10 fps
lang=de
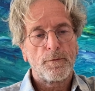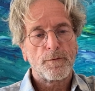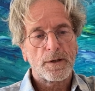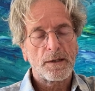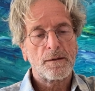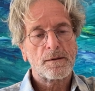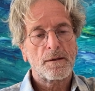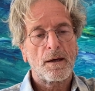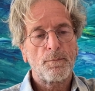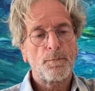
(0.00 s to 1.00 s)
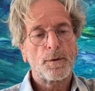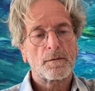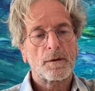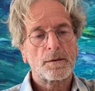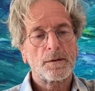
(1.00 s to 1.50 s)
Friedenscamp,
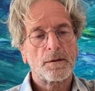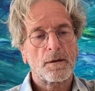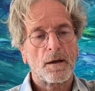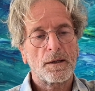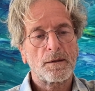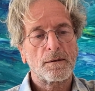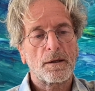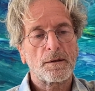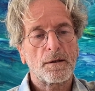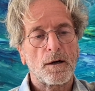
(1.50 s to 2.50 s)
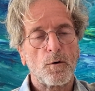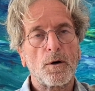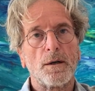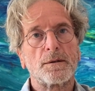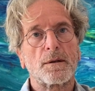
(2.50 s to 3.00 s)
das ich gleichzeitig auch
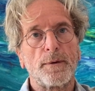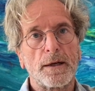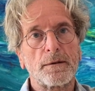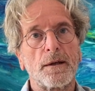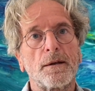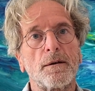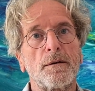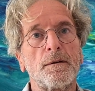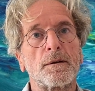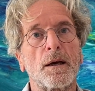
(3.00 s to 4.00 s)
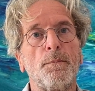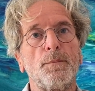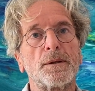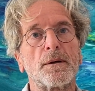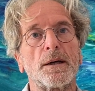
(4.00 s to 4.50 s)
als Querdenker-Camp
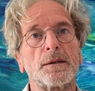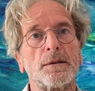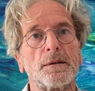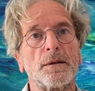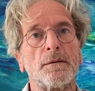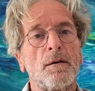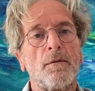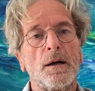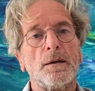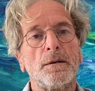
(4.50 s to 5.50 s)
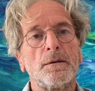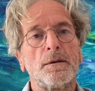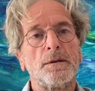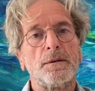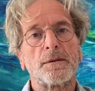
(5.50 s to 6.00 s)
bezeichnete, weil
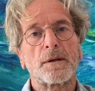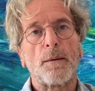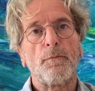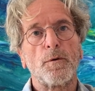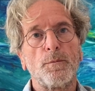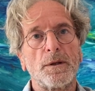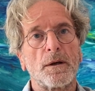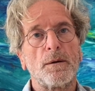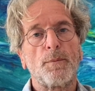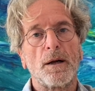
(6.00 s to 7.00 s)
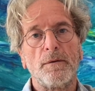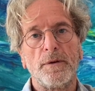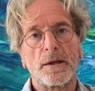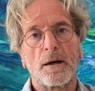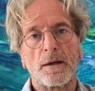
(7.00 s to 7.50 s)
dieses Camp von Michael
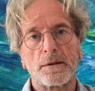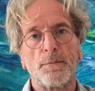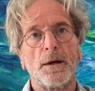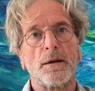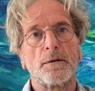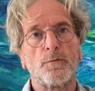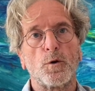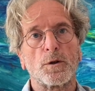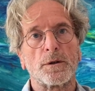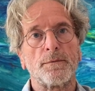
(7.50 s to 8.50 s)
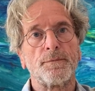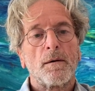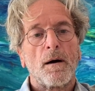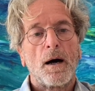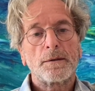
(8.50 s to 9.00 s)
Ballweg angemeldet wurde.
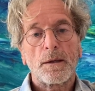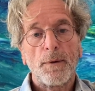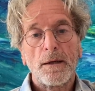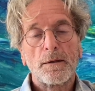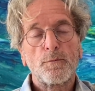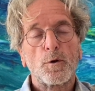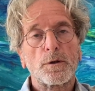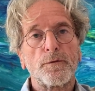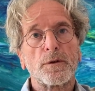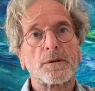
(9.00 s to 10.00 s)
Angemeldet wurde für